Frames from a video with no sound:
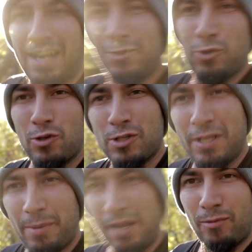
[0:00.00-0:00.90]
casos
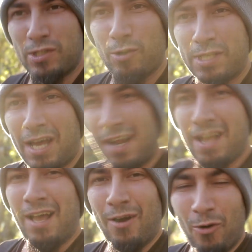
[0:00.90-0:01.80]
deberíamos de usar
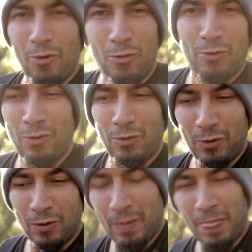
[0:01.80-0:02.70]

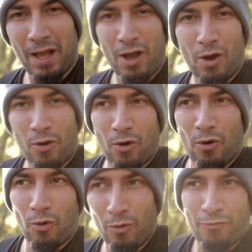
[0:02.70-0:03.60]
un,
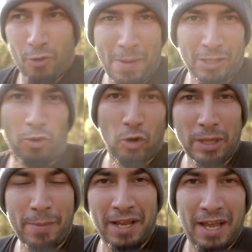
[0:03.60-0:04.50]
un formato
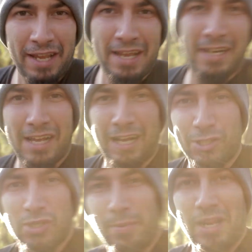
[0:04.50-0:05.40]
JPG y en qué
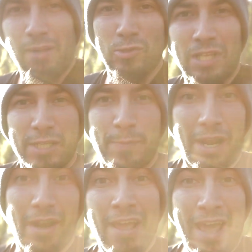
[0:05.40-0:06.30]
casos deberíamos de disparar